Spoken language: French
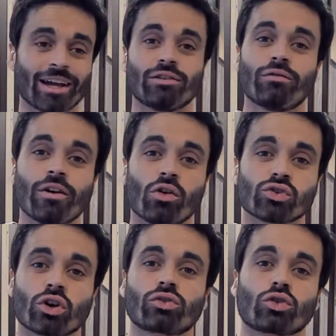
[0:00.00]
et de faire en
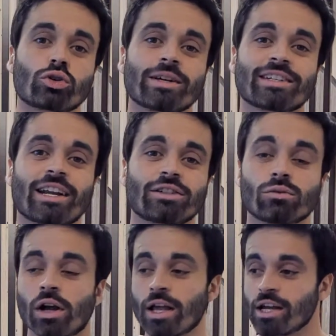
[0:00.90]
sorte que je passe à
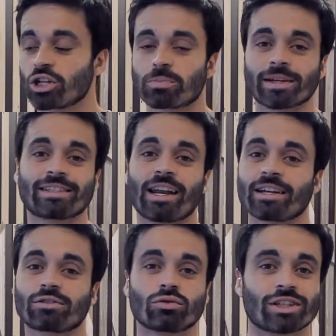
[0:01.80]
l'action. Je passais à
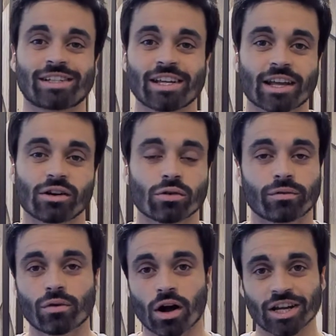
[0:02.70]
l'action, j'essayais quelques
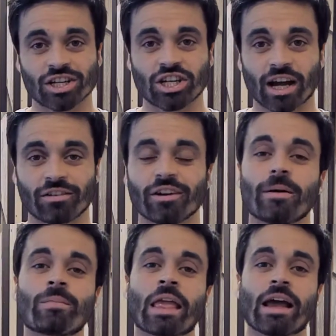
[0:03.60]
fois et j'y arrivais.
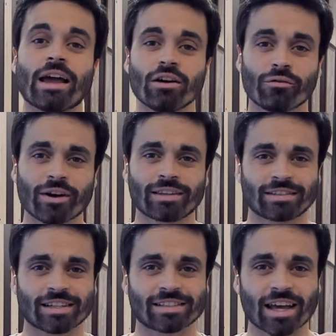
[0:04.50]
Et en fait,
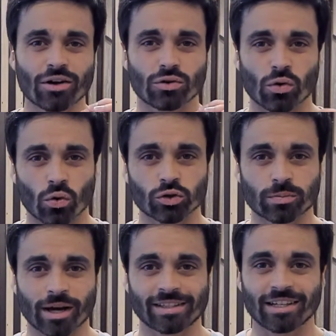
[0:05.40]
c'est ça une grosse
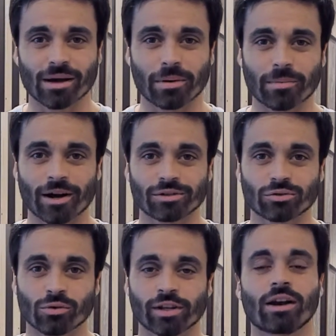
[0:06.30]
partie de la préparation
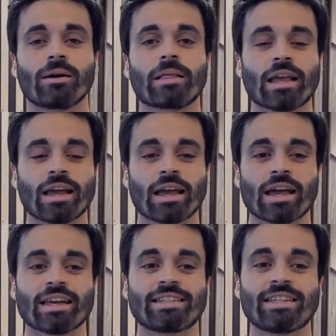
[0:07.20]
mentale.
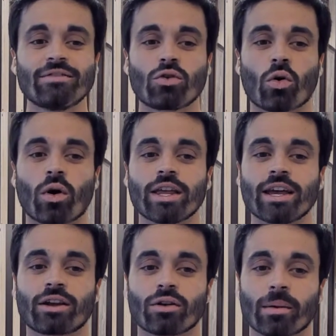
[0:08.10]
Si vous
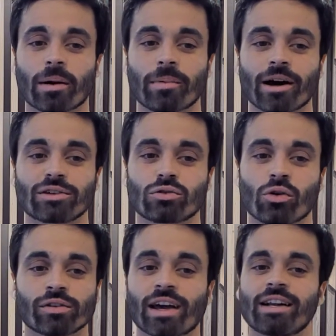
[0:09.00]
croyez que la préparation
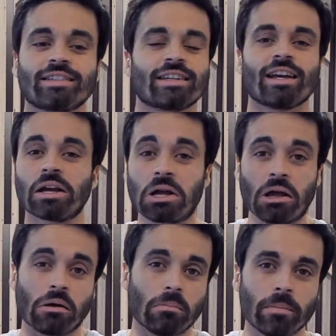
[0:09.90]
mentale, c'est
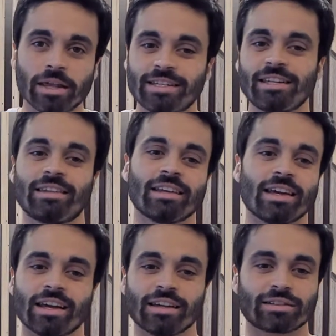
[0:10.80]

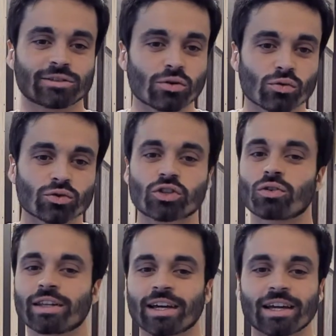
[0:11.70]
méditer, se
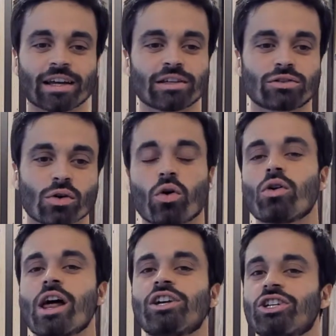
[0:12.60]
concentrer, se
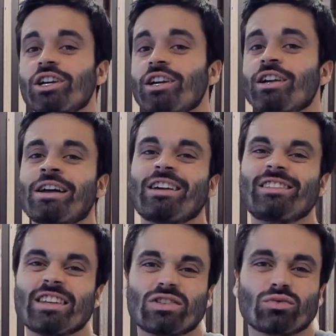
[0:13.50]
relâcher,
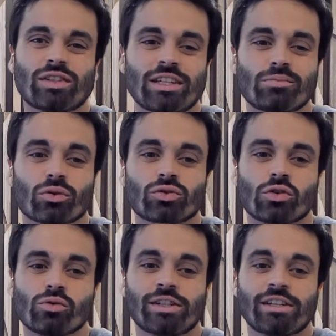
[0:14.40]
des outils pour se
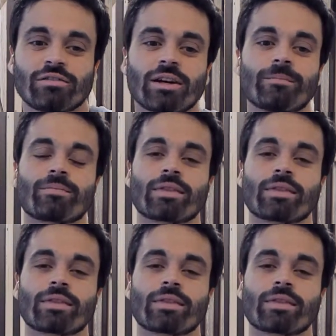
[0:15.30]
motiver,